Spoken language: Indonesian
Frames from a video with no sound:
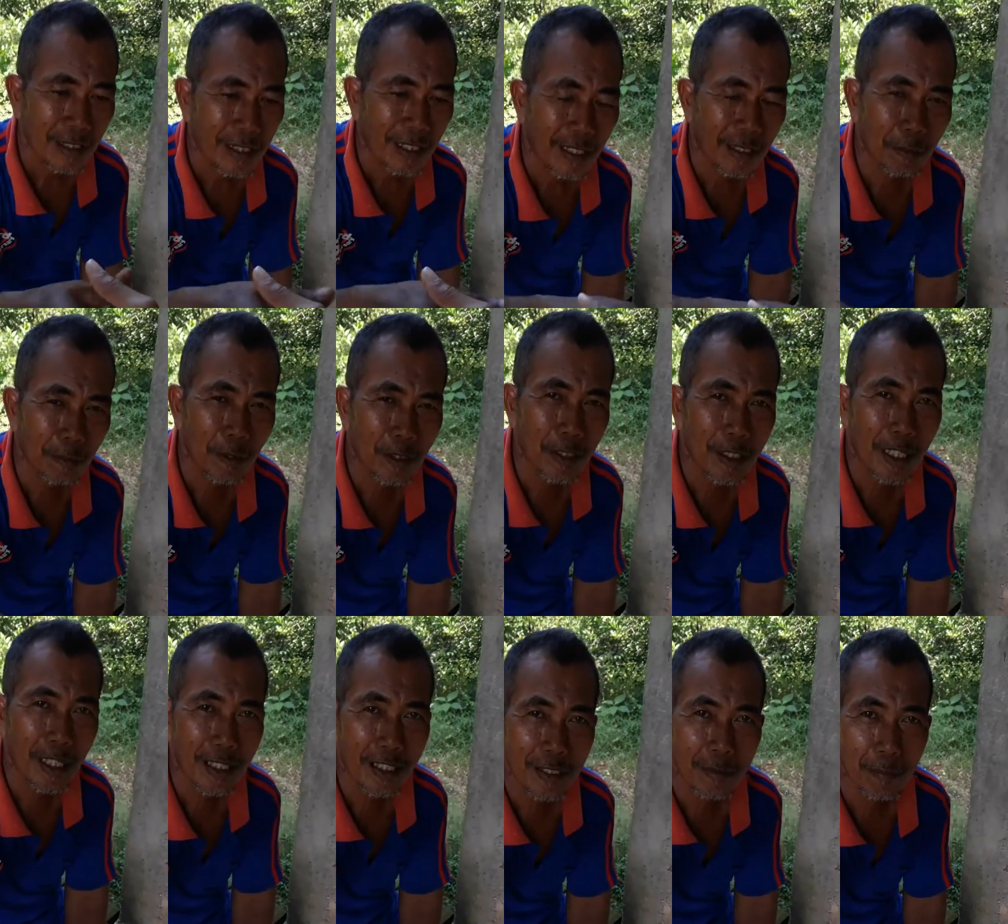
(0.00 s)
Abdul
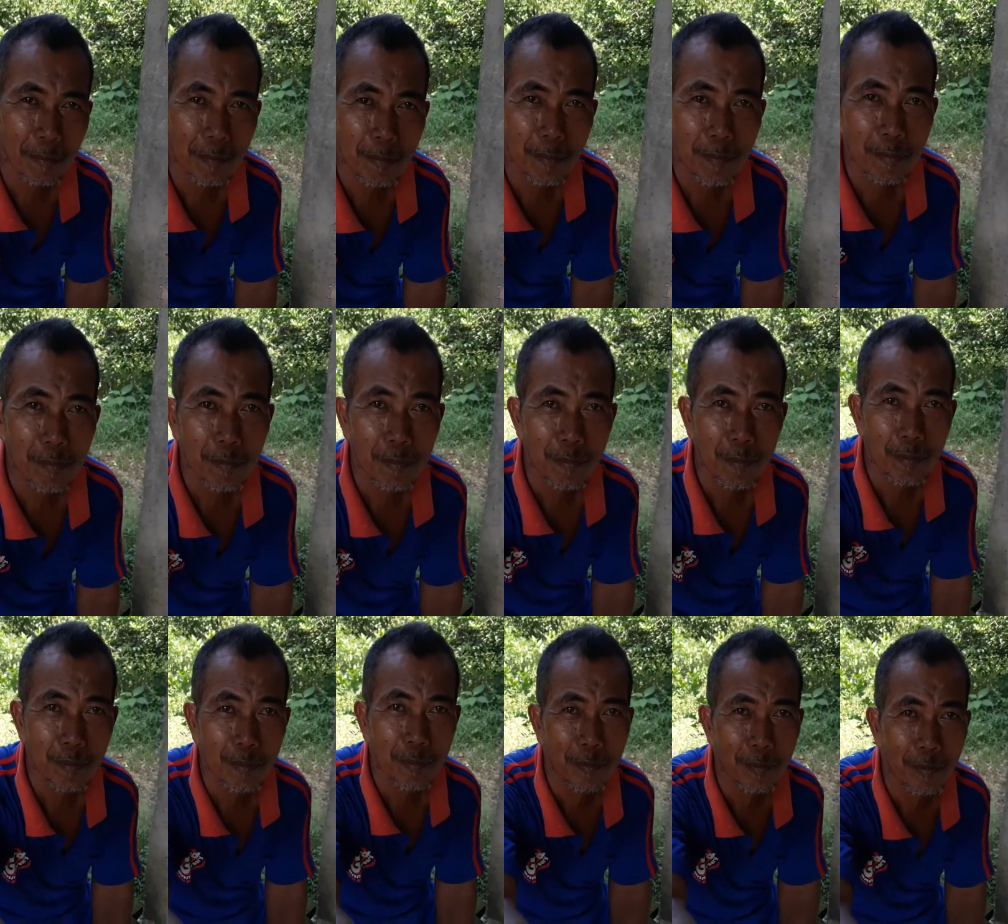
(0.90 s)
Karim. Pak Abdul
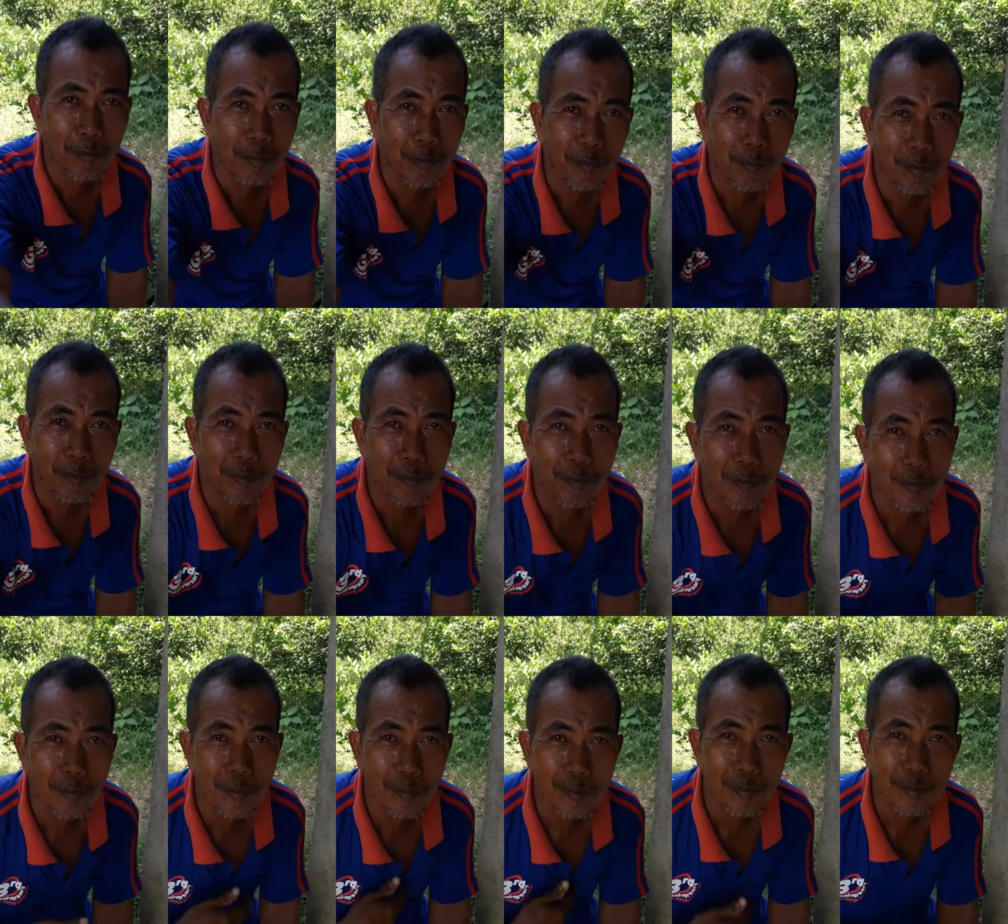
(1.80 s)
Karim. Pak
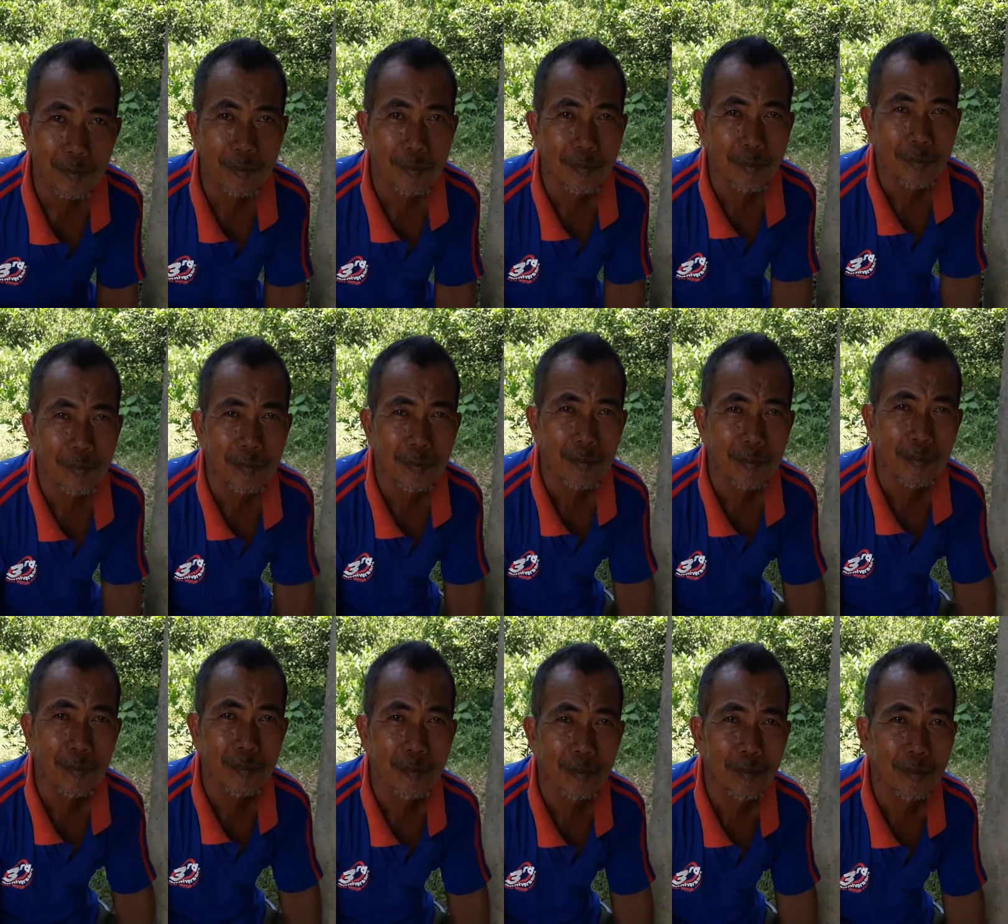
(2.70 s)
kira-kira jenengan tahu
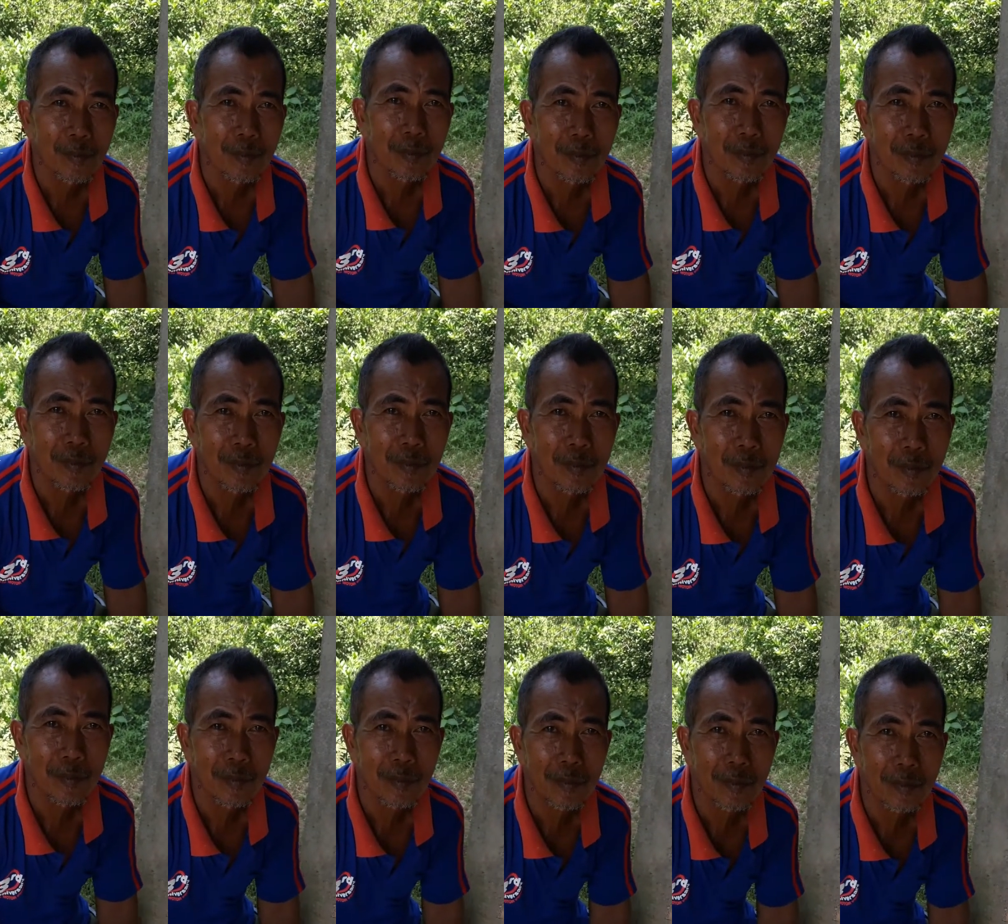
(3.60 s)
nggak ada
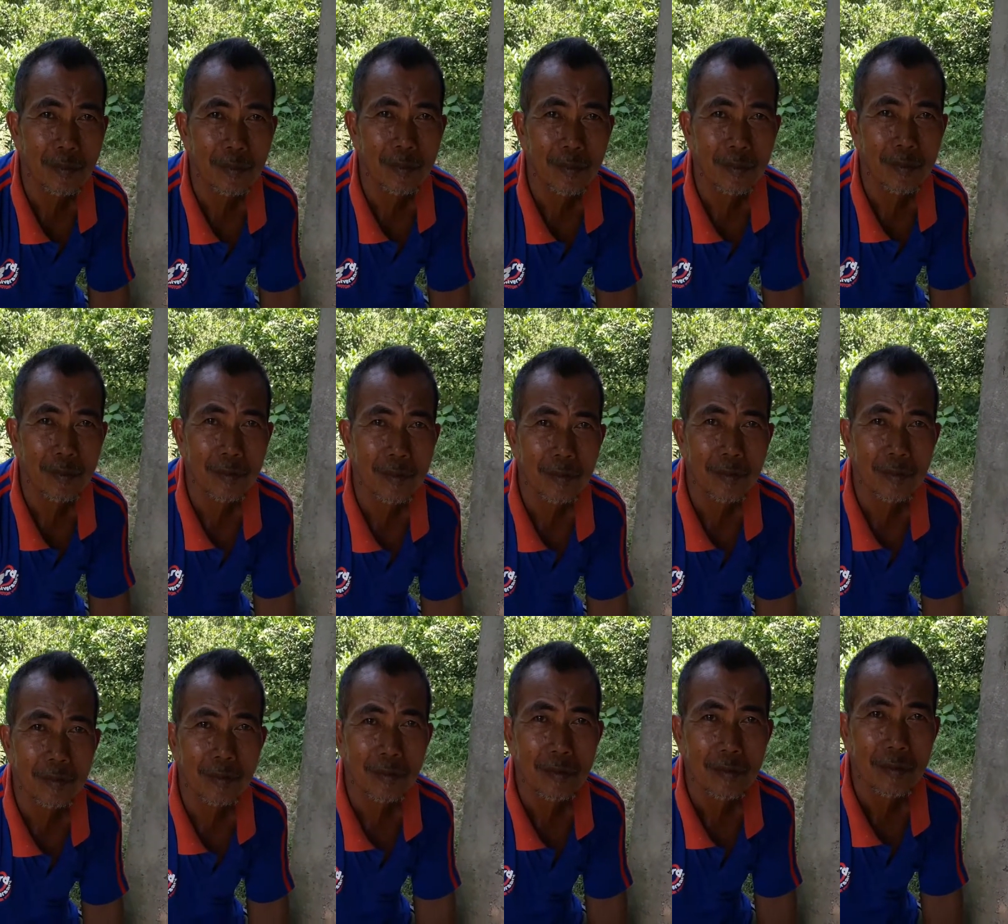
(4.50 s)
apa terawih
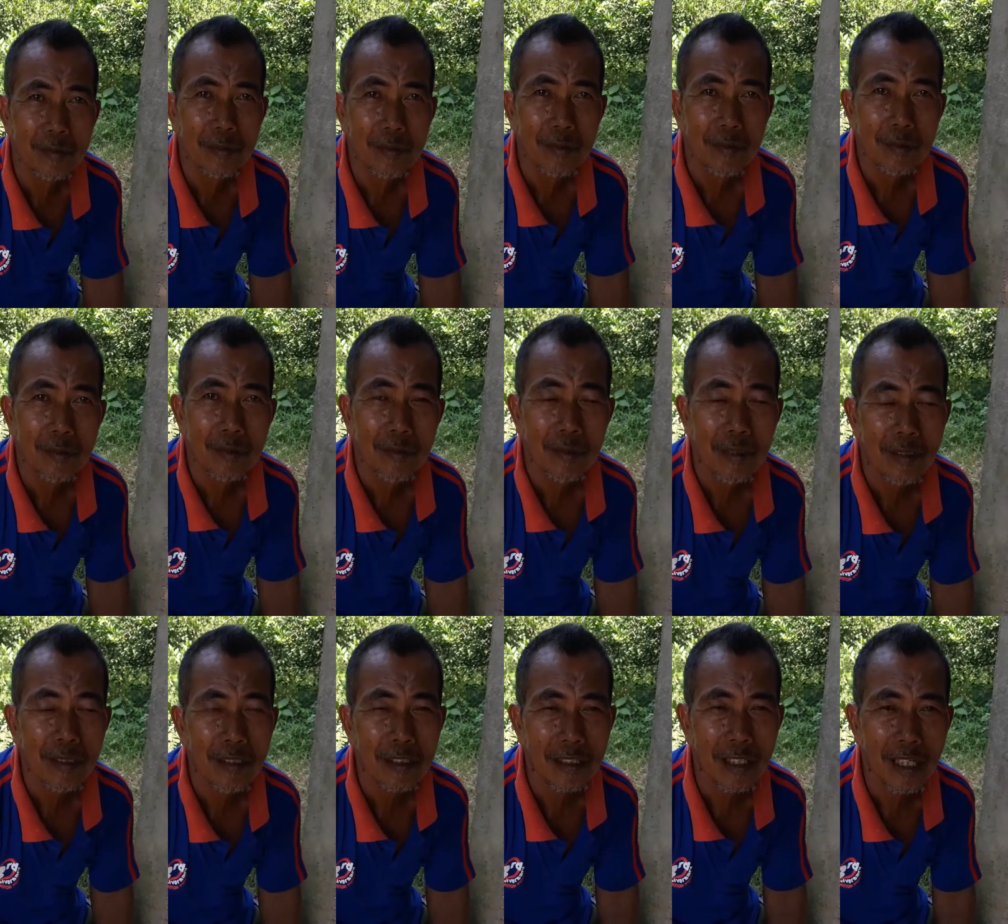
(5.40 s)
gratis umroh itu Pak?
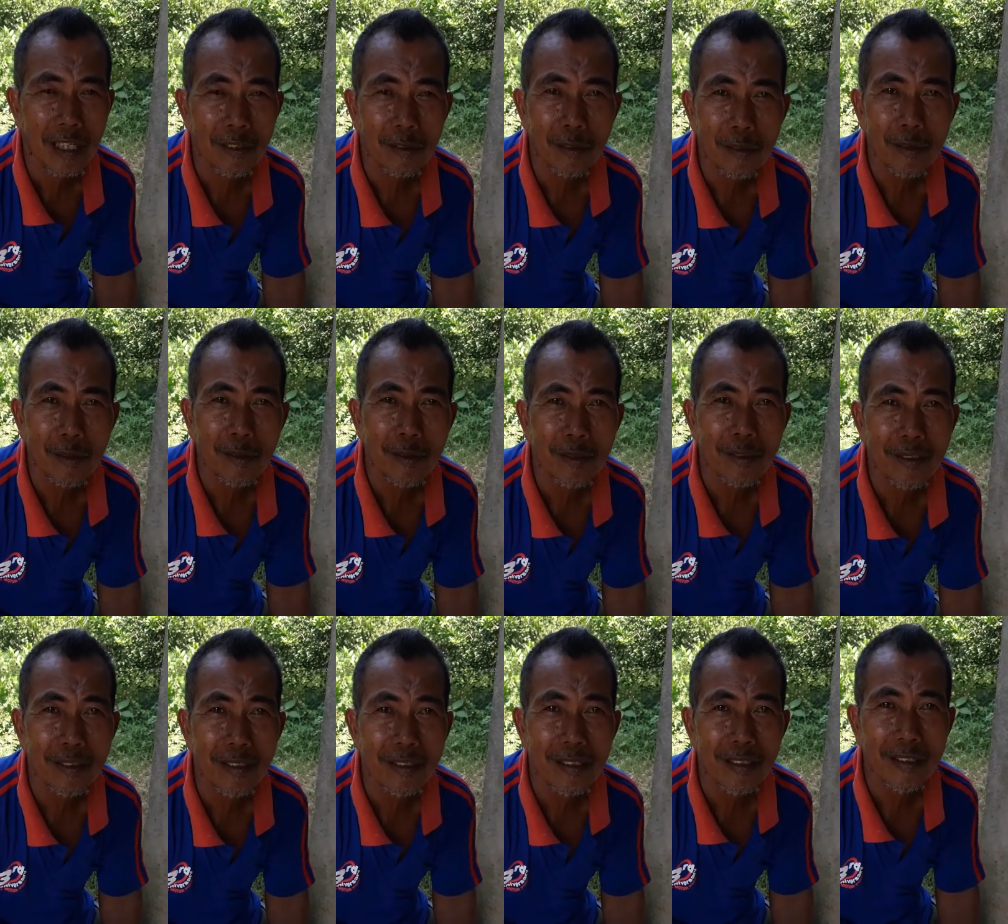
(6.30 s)
Tahu.
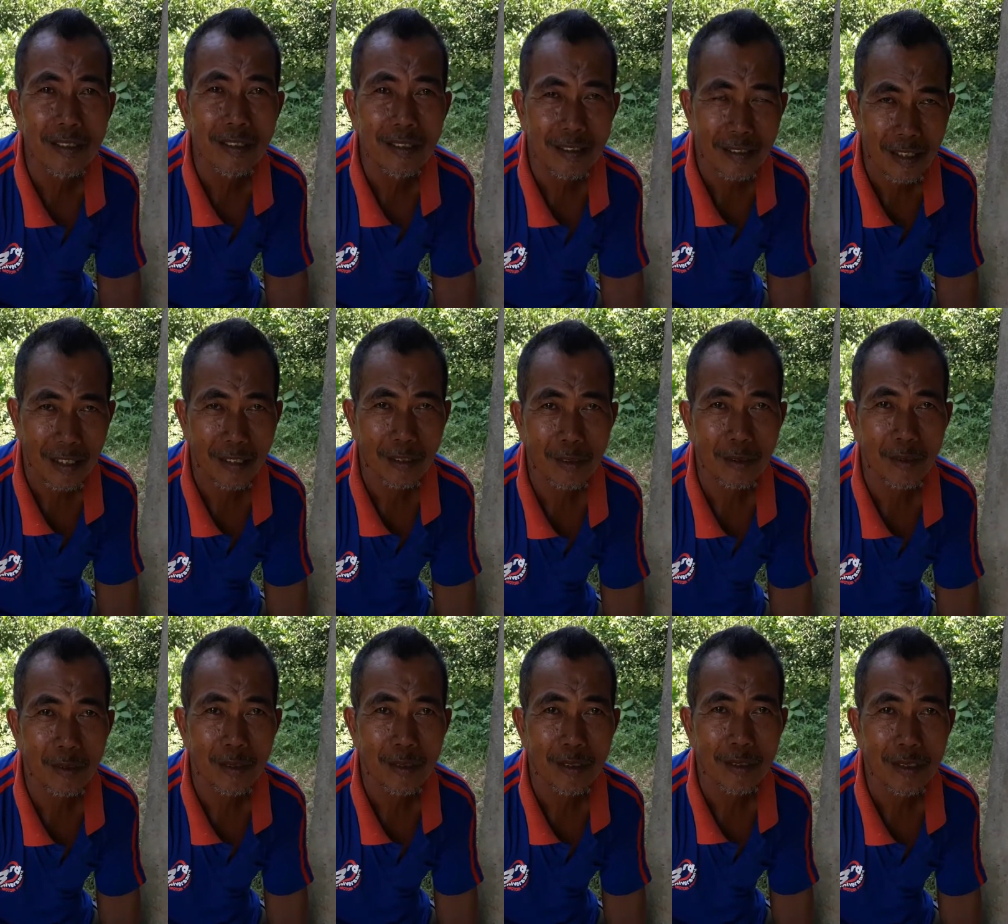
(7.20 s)
Tahu. Dari mana
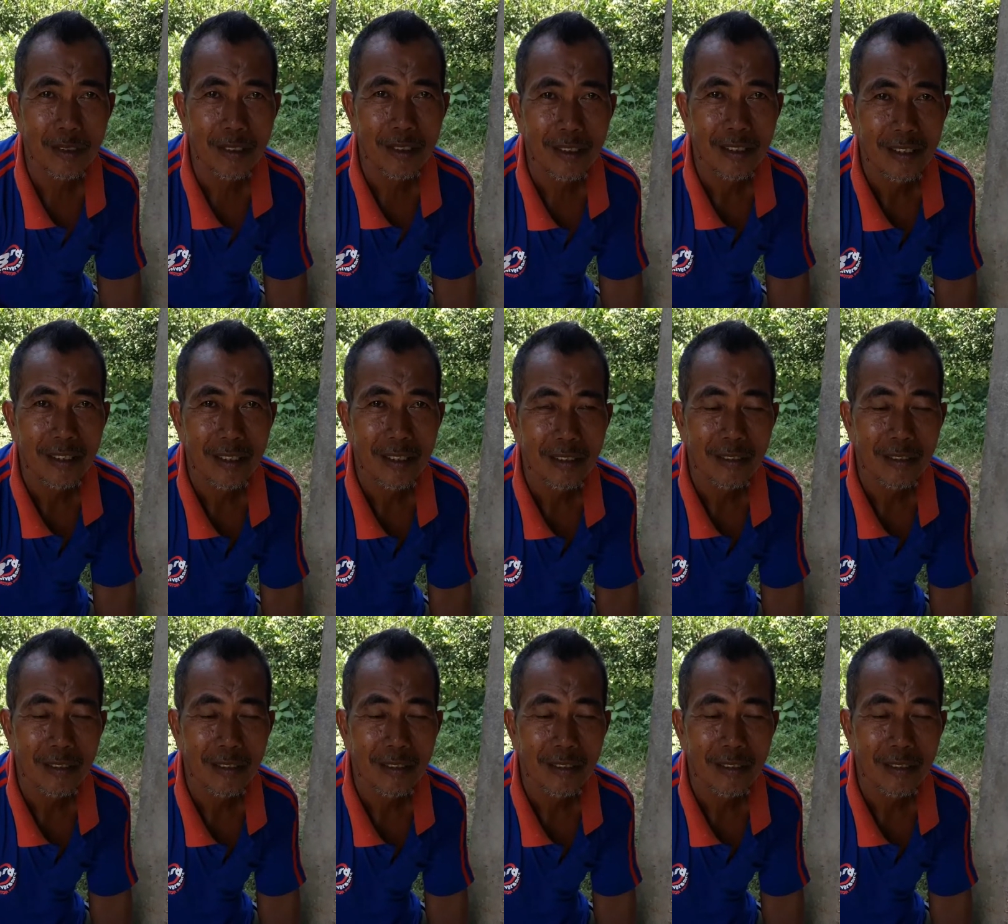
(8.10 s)
Pak infonya Pak?